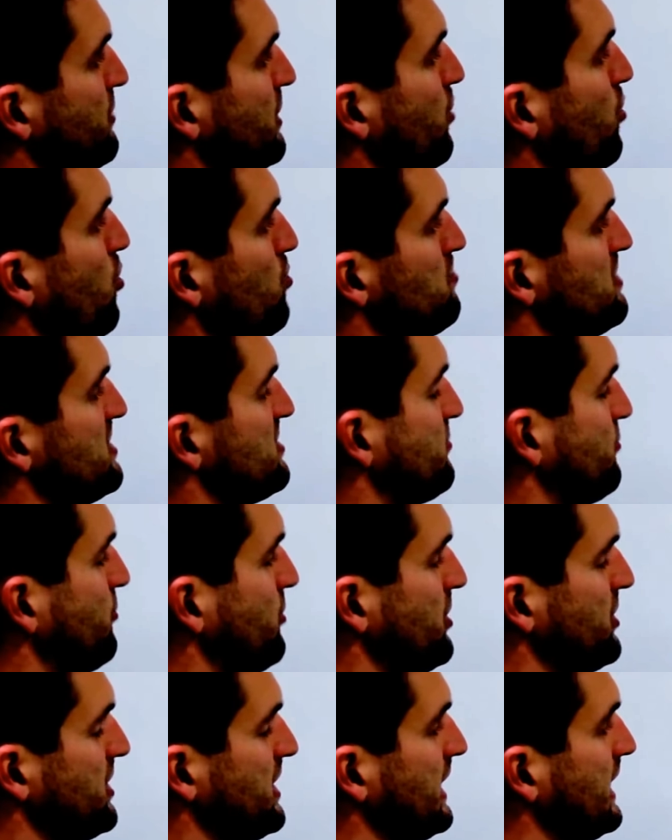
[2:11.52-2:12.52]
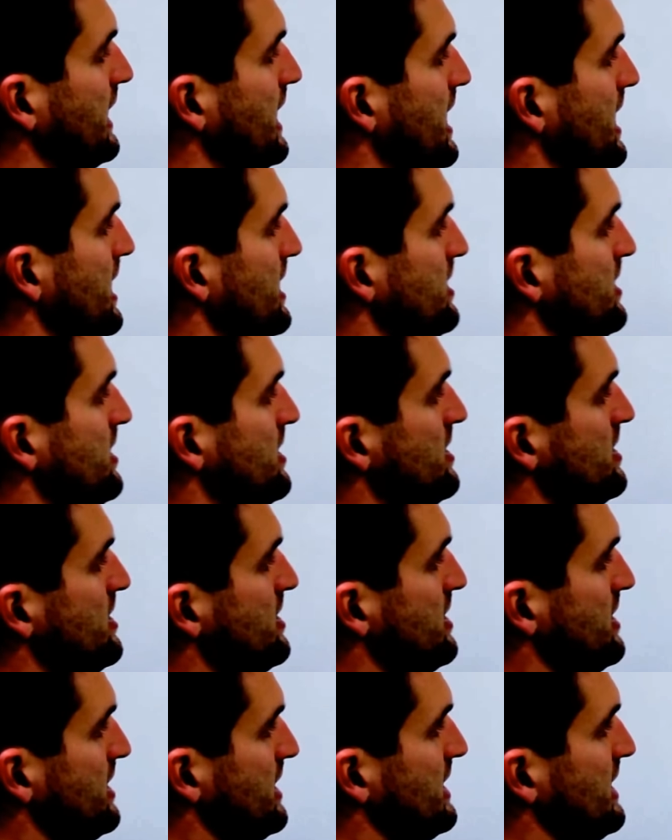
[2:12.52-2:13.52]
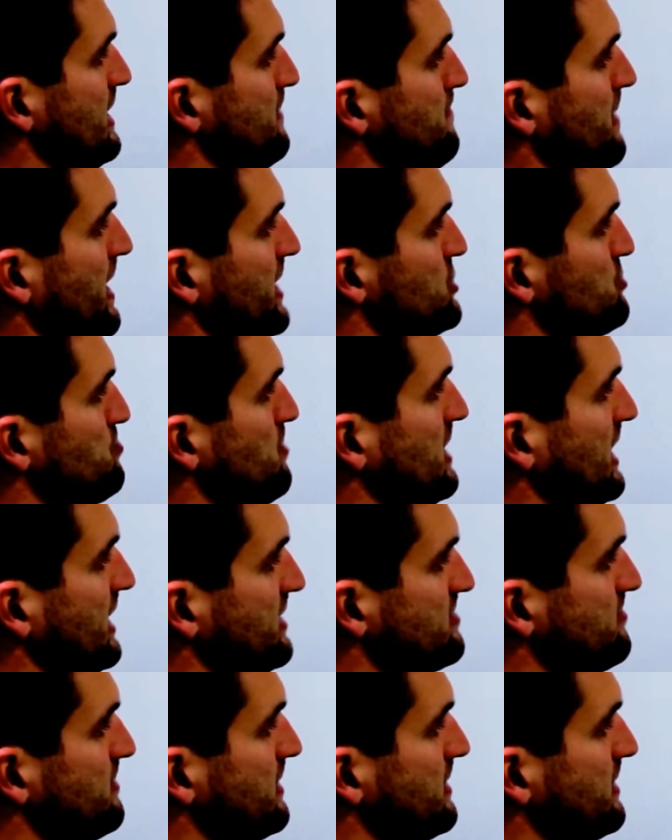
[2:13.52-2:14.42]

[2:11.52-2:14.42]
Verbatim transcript: Wie rum ist völlig egal. In dem Beispiel jetzt,